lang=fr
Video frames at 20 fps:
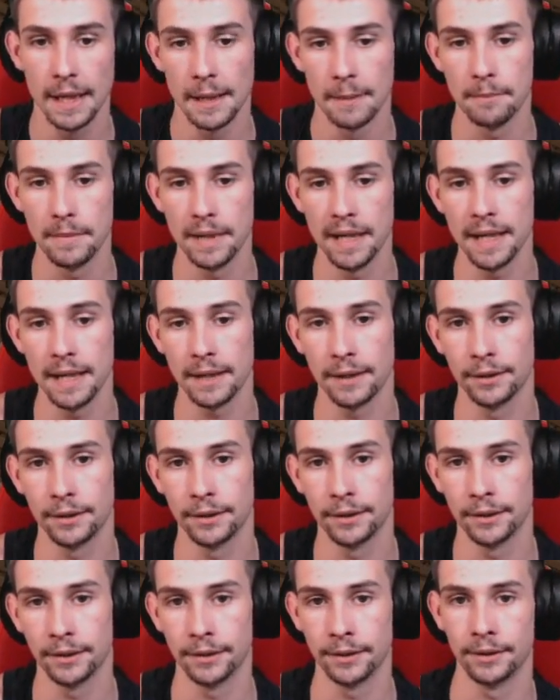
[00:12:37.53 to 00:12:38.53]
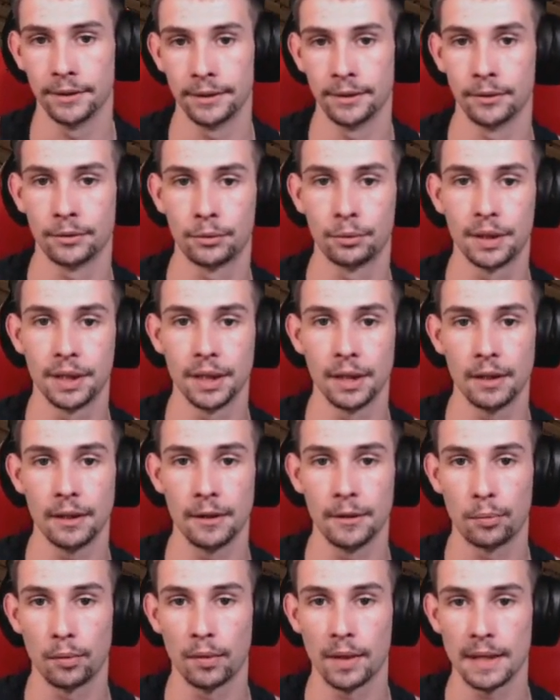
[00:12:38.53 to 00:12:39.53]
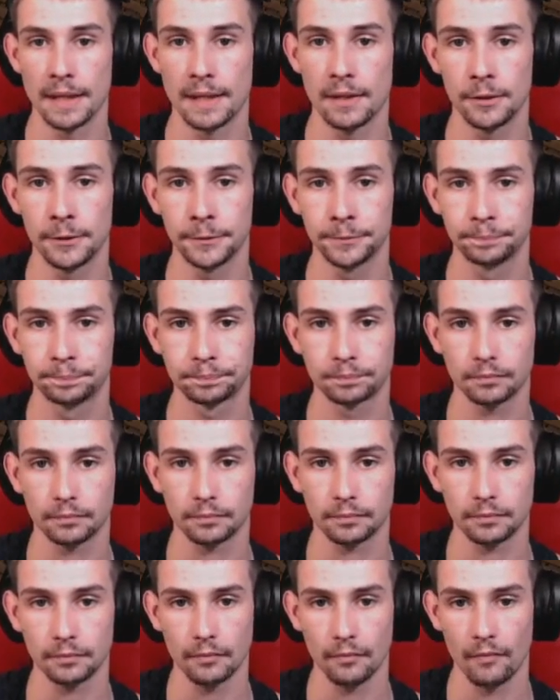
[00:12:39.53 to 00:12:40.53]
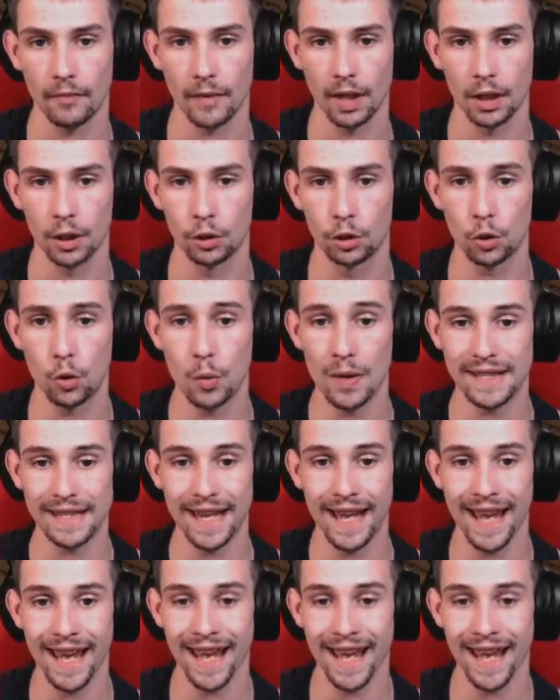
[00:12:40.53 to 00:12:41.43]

Mais en tout cas, pour l'instant, je suis coincé.